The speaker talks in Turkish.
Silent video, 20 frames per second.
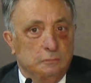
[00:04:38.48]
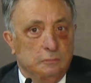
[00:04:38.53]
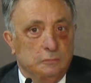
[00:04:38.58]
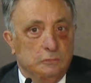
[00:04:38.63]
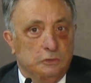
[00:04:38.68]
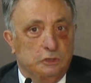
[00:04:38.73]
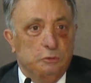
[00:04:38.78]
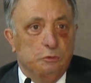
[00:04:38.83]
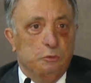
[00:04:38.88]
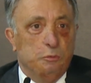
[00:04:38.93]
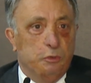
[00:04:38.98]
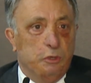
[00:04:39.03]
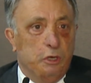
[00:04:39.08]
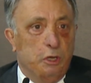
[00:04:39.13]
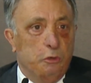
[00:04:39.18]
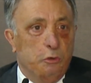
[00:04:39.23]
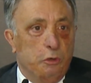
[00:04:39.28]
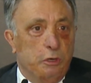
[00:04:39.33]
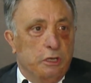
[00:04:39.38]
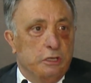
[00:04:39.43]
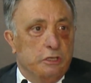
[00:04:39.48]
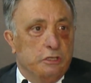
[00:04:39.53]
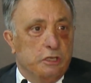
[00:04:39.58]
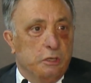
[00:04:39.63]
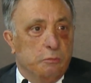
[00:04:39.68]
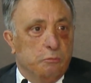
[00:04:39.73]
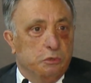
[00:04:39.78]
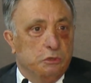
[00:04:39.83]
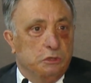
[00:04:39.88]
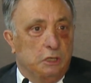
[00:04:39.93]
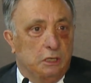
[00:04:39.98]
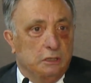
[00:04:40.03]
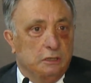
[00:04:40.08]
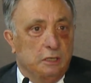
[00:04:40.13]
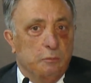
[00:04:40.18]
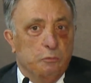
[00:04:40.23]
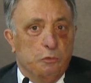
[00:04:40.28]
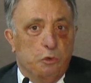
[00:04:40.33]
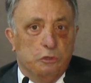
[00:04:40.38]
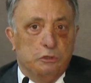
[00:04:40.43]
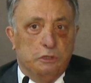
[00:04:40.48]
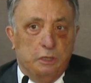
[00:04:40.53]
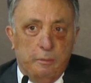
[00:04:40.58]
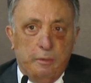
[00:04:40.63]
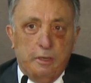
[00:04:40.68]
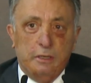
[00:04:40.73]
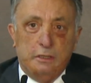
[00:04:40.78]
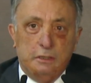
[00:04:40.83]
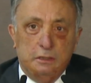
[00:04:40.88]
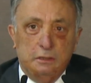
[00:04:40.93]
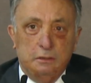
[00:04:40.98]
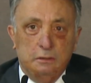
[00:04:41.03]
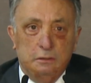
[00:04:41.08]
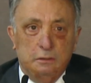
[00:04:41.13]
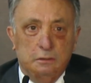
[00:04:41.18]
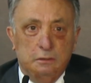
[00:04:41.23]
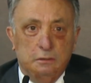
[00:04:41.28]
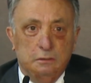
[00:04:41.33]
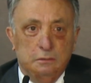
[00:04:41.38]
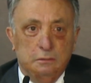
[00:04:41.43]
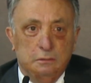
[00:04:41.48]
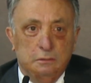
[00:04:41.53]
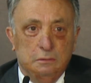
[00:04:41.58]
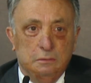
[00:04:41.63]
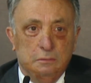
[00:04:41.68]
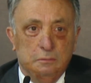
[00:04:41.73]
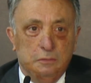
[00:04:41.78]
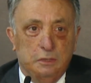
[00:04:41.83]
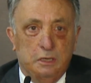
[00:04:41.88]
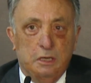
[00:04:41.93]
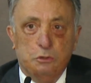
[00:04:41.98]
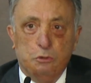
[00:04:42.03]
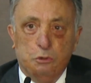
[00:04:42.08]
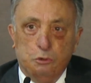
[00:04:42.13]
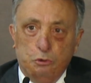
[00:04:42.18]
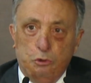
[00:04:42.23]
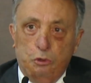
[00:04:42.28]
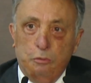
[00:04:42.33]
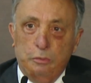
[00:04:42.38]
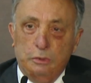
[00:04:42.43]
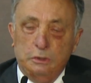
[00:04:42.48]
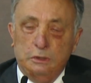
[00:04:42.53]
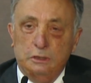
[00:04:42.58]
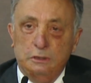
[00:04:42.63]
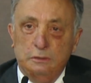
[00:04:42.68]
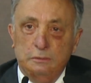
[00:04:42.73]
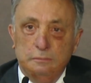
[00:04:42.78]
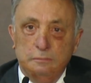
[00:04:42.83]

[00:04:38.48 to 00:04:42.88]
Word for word: Şimdi burayı yönetecek burada adam yok demek biraz hoş olmadı.